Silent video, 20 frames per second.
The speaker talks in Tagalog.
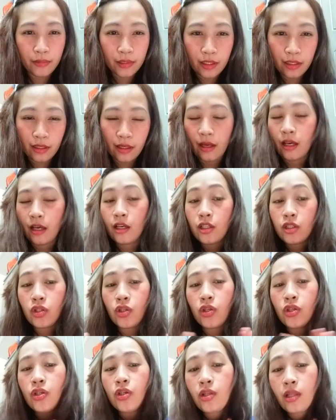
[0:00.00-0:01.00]
Let's.
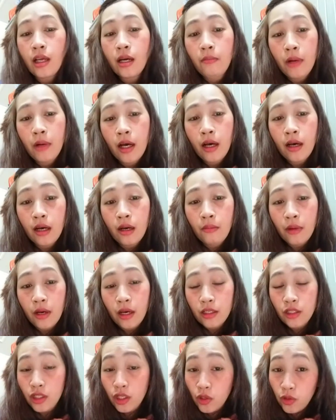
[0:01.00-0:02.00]
So, yun lang mga
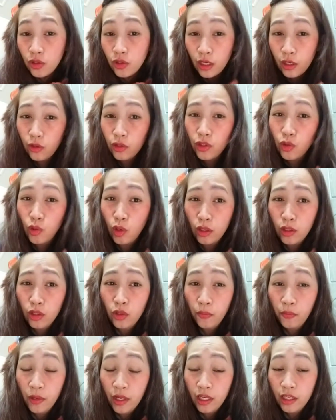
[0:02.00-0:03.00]
kamashi. Kung nagustuhan
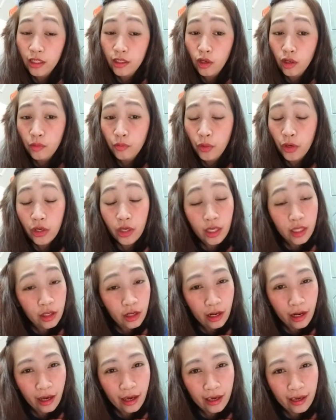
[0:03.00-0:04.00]
nyo, please don't
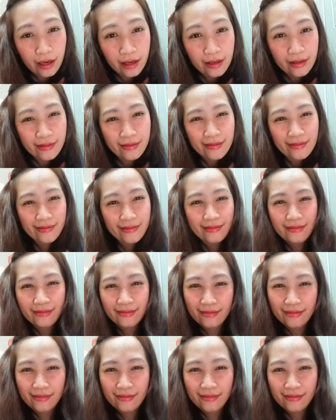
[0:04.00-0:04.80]
forget to like.